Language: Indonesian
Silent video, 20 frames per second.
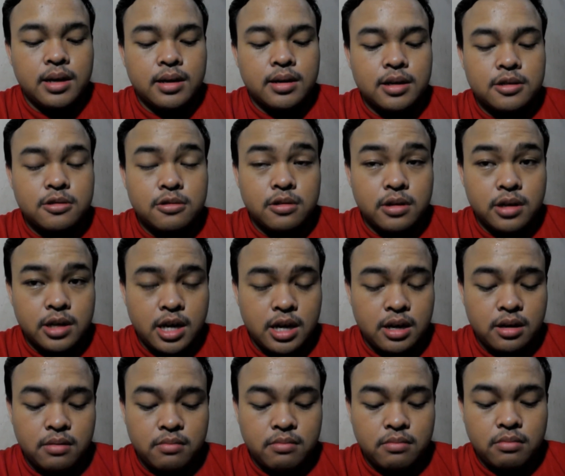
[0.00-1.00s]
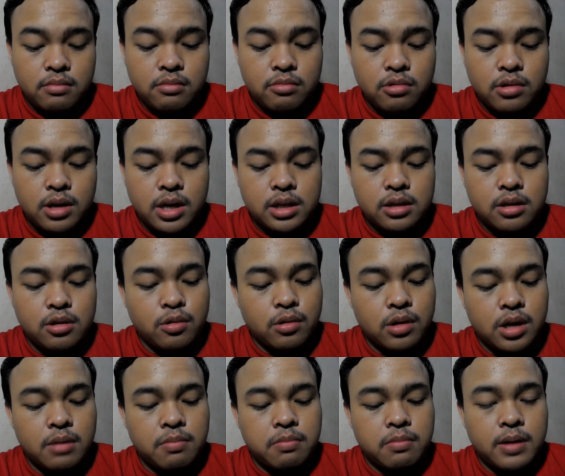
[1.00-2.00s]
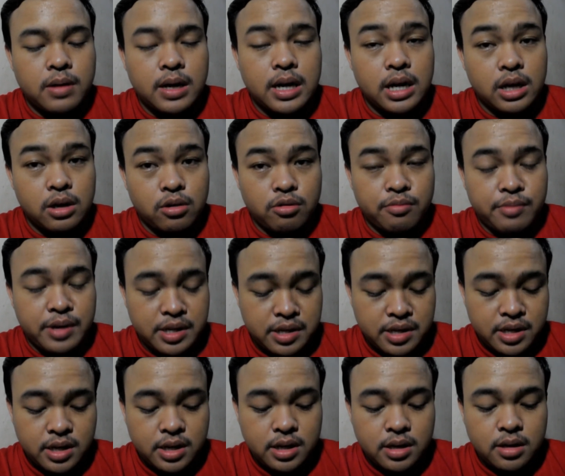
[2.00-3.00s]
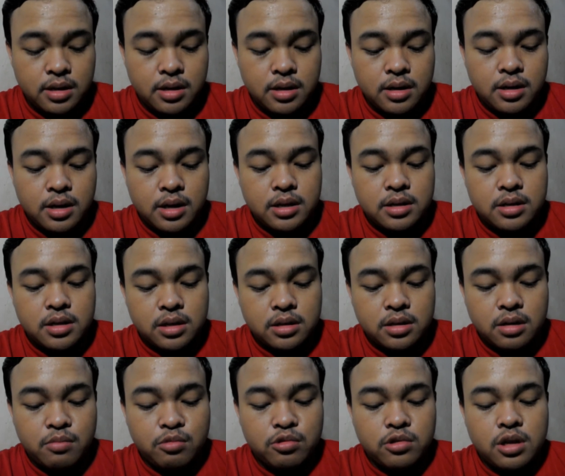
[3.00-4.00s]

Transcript: kasus Rian mulai terungkap karena korbannya yang